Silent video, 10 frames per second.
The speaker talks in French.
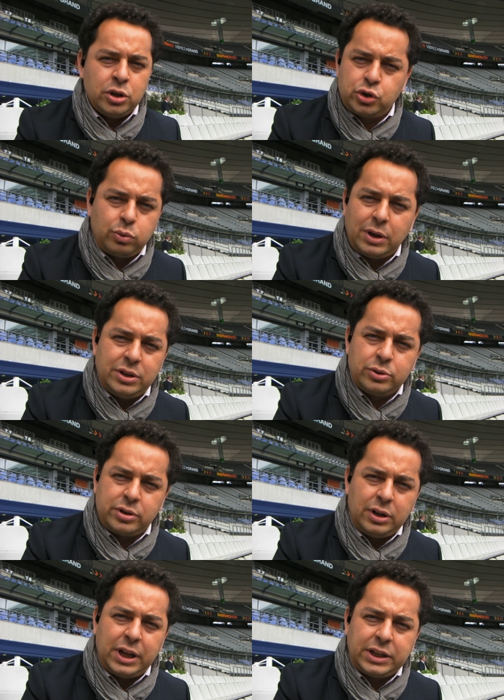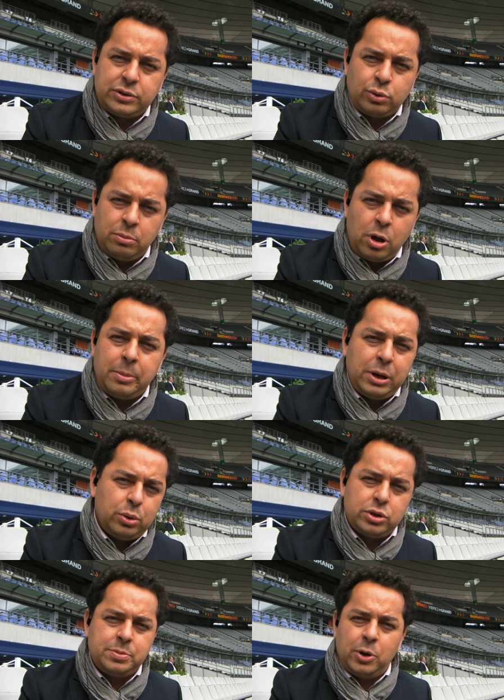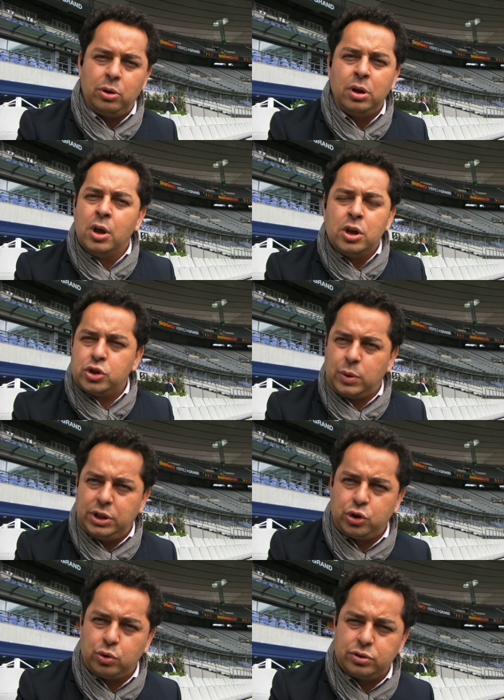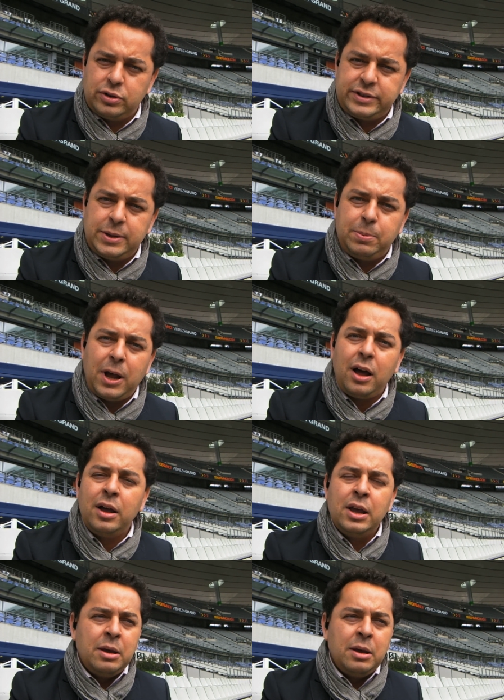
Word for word: soit des soldats qui sont morts malheureusement, soit des choses de ce type-là,